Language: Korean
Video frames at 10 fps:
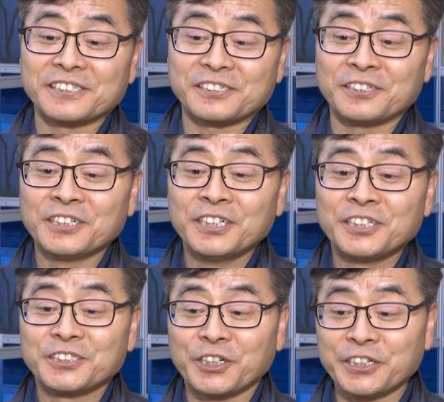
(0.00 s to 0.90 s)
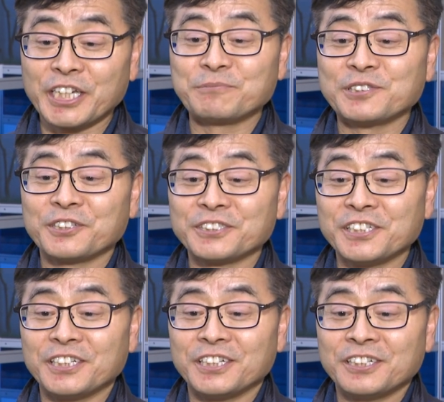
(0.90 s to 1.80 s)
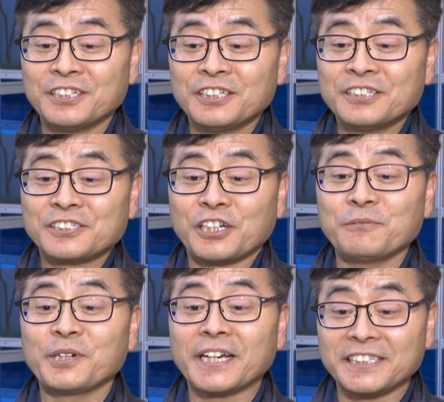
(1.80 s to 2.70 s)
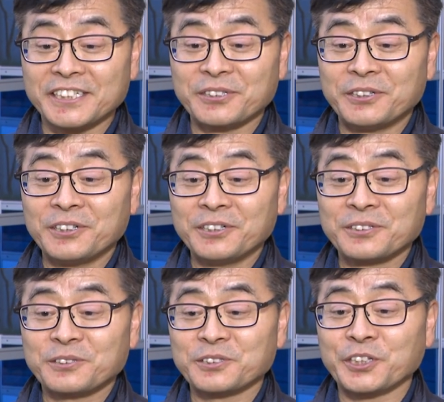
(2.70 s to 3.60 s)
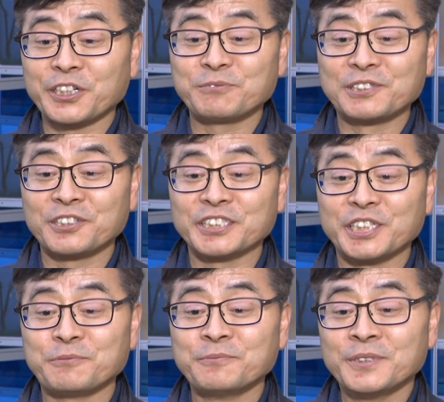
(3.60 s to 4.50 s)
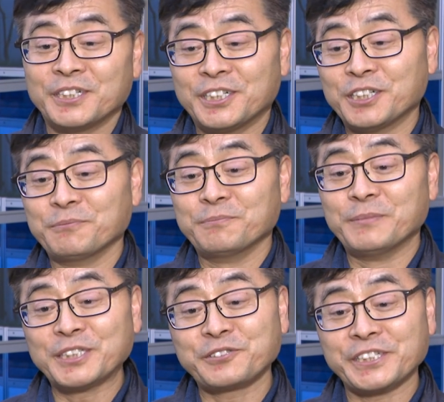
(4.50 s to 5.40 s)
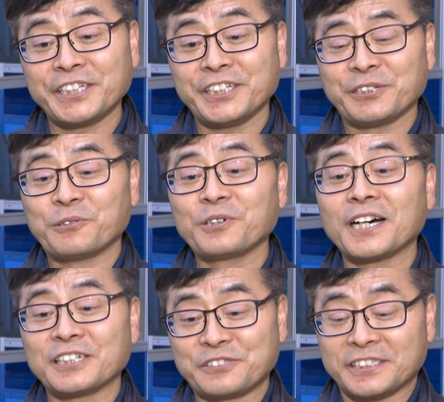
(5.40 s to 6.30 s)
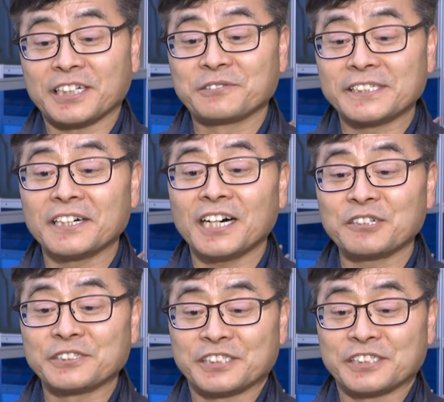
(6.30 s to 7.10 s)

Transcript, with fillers: 그래서 저희의 물건을 설명해 드리고 또 저희 물건이 어, 매출이 올라갈 수 있다고 생각하고